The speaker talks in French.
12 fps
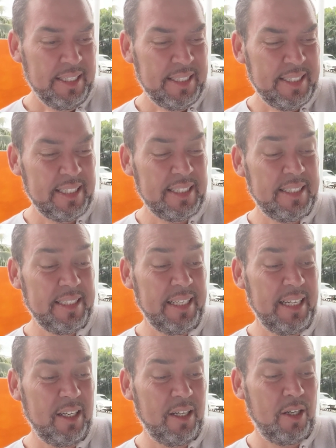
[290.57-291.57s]

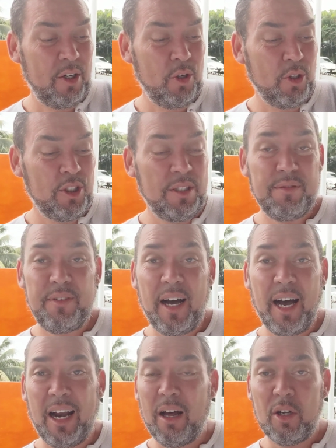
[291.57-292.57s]
Cécile Le
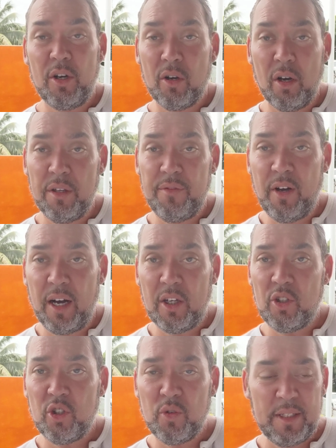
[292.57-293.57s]
Chiffard. Alors, encore une fois, hein,
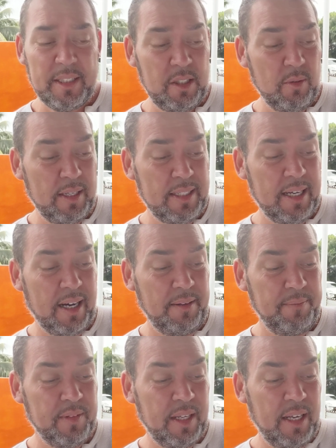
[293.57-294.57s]
je choisis au hasard.
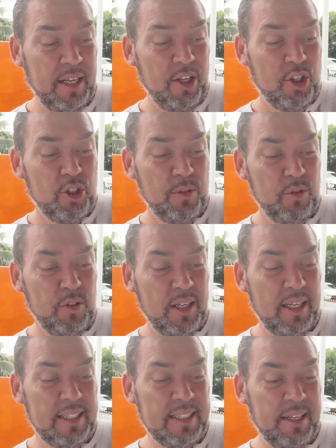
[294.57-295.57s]
Hein. Je
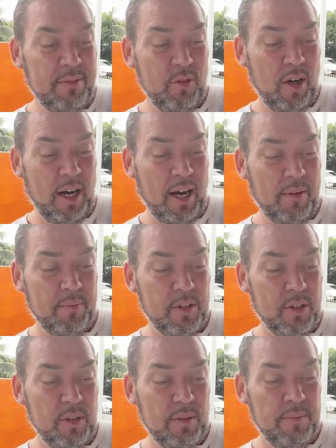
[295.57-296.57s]
voudrais savoir
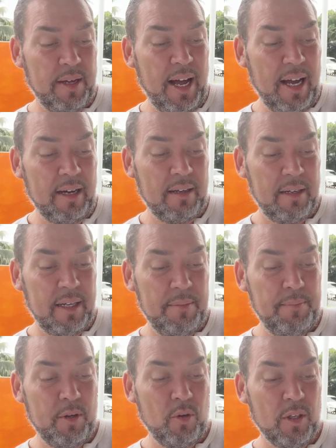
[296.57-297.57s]
1. Les
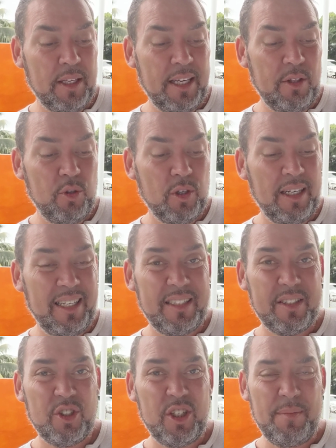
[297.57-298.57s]
perroquets ne
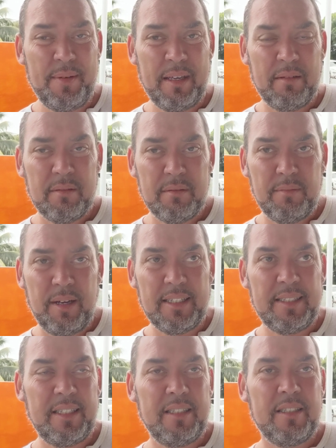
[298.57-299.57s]
glissent jamais. Ah
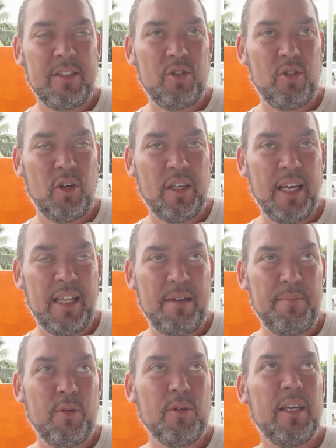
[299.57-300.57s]
si, si tu regardes,
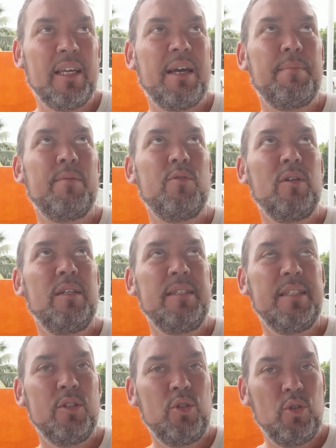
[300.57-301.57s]
un perroquet est capable de
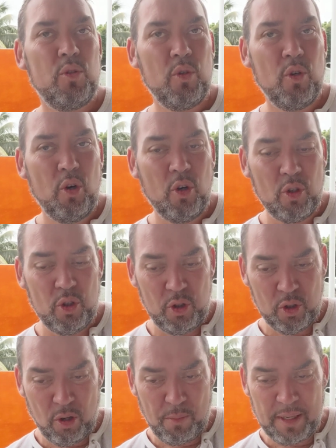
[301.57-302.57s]
glisser du haut
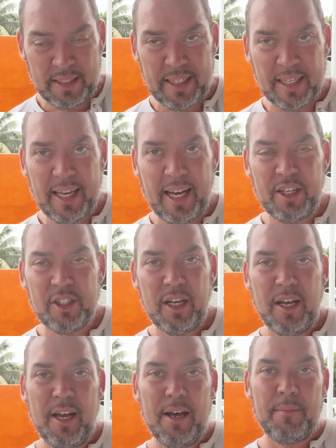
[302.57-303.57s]
jusqu'au bas de sa cage,
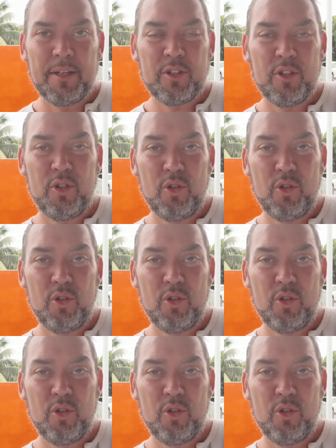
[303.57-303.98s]
parce que